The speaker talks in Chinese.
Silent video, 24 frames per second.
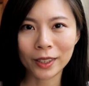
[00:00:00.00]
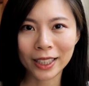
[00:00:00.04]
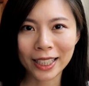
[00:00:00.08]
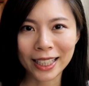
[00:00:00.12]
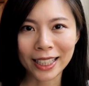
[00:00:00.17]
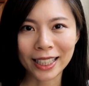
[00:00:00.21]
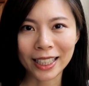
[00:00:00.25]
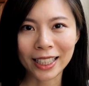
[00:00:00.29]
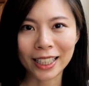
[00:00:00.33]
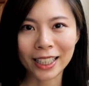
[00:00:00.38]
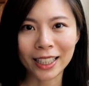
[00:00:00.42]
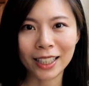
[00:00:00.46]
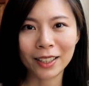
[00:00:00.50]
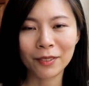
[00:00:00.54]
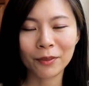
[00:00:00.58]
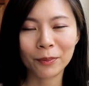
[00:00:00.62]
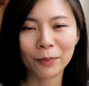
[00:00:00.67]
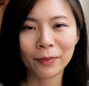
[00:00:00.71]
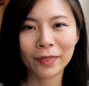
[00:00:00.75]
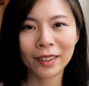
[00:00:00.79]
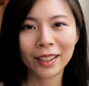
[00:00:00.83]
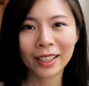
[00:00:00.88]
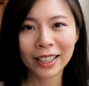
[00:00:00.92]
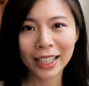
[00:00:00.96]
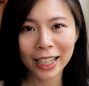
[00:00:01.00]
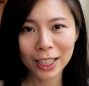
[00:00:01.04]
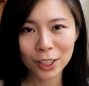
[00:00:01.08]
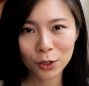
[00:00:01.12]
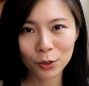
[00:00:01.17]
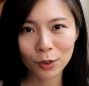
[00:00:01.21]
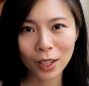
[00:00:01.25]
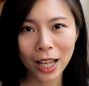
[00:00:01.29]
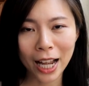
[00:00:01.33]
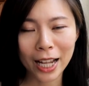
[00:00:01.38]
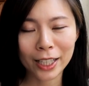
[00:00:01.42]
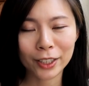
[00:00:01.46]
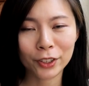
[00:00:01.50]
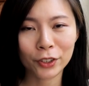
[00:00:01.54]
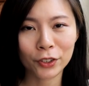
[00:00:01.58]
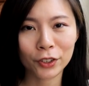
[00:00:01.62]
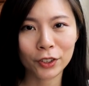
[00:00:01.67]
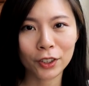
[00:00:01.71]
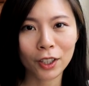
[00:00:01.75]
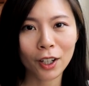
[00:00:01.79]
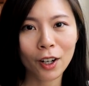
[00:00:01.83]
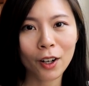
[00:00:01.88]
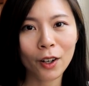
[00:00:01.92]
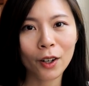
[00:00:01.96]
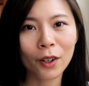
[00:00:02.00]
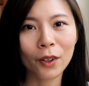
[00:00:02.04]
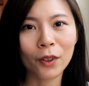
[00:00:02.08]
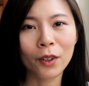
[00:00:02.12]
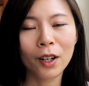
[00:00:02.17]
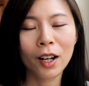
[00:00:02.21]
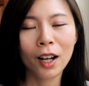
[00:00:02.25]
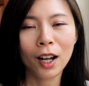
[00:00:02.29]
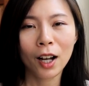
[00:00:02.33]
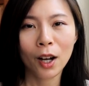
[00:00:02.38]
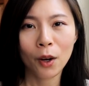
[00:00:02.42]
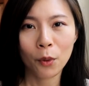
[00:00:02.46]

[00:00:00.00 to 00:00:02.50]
题列出来之后，